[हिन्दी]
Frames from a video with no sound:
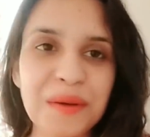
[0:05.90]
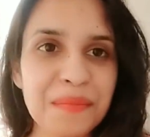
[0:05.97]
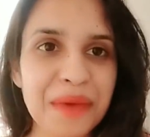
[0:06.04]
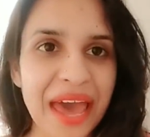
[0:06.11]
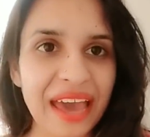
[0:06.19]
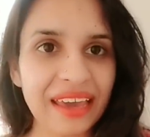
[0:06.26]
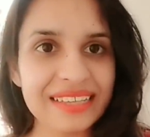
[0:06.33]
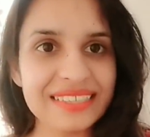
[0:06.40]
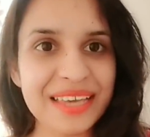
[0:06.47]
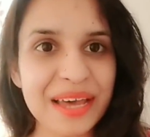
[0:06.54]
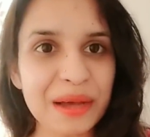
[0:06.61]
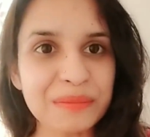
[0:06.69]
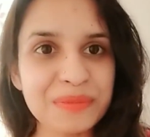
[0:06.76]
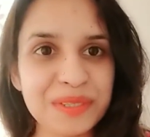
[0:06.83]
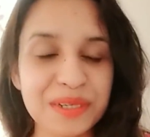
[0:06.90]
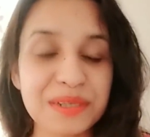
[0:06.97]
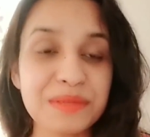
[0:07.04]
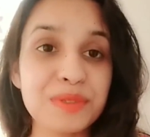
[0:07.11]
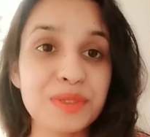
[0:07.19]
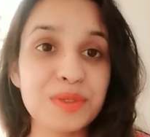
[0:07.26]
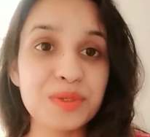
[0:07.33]
बैक कैसे आप
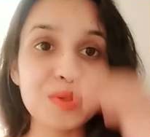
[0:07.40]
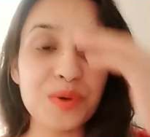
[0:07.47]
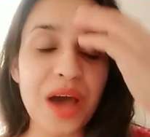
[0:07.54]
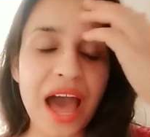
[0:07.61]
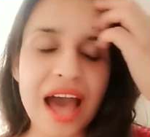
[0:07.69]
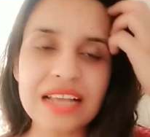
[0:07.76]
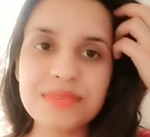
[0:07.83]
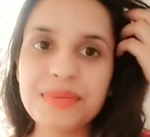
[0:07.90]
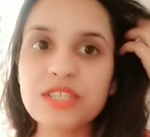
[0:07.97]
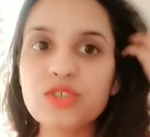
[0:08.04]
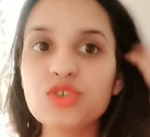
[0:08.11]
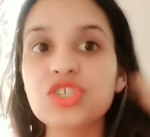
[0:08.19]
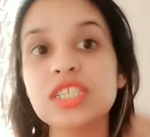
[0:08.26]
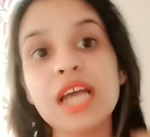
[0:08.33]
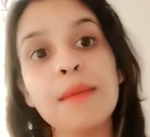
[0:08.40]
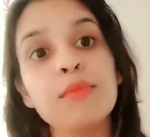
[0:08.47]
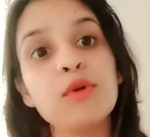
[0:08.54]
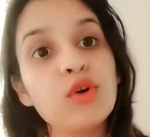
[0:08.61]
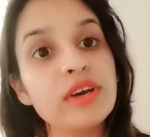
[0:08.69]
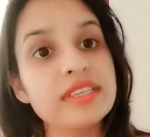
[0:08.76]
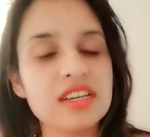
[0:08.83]
सब तो दोस्तों आज मैं जो चीज़ आप
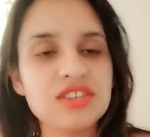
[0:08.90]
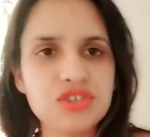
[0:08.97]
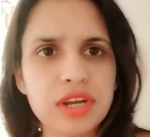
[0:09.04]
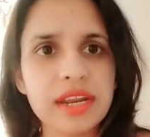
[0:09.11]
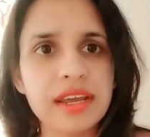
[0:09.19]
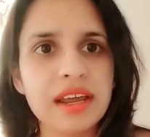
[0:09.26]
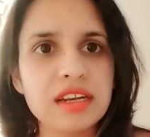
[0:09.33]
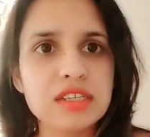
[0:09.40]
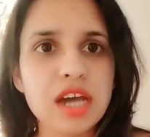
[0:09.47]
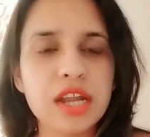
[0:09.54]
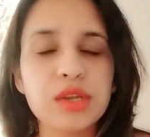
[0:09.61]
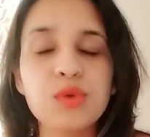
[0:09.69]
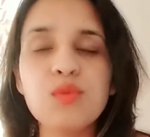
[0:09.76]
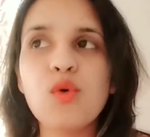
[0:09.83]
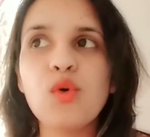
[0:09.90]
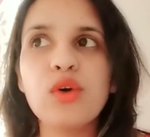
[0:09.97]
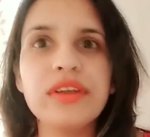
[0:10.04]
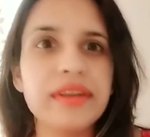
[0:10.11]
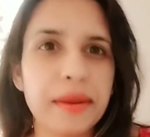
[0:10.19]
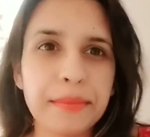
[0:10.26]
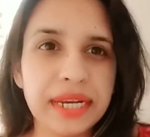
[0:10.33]
लोगों के साथ शेयर करने जा रही हूँ वो
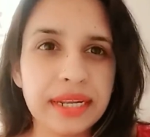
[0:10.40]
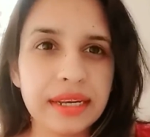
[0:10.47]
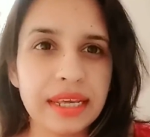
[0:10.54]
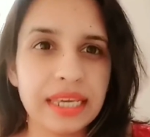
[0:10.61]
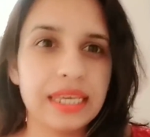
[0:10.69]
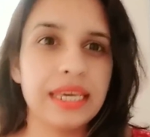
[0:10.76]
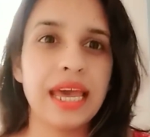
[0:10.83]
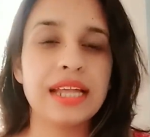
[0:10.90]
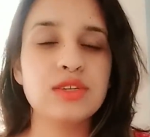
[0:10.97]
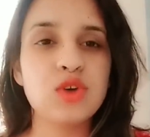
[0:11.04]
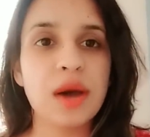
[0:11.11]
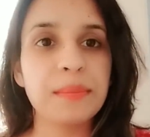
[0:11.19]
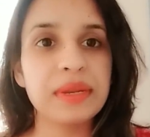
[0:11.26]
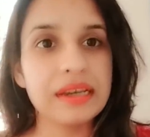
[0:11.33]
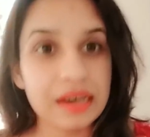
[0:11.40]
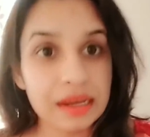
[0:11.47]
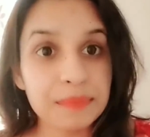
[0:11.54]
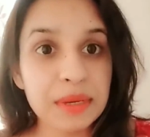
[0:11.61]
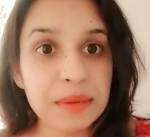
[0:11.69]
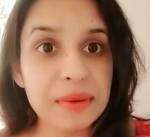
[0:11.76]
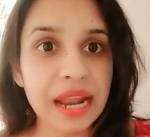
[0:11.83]
कोई रेमेडी नहीं है जो आपने
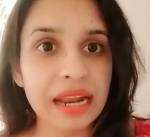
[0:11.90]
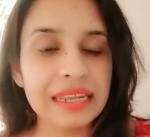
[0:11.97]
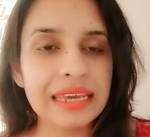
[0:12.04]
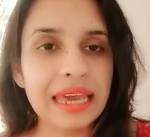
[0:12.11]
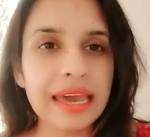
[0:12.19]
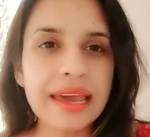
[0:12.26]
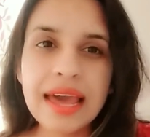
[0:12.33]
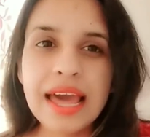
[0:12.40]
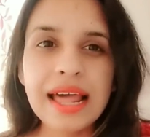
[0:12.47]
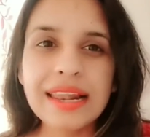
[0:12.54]
घर पे बनानी है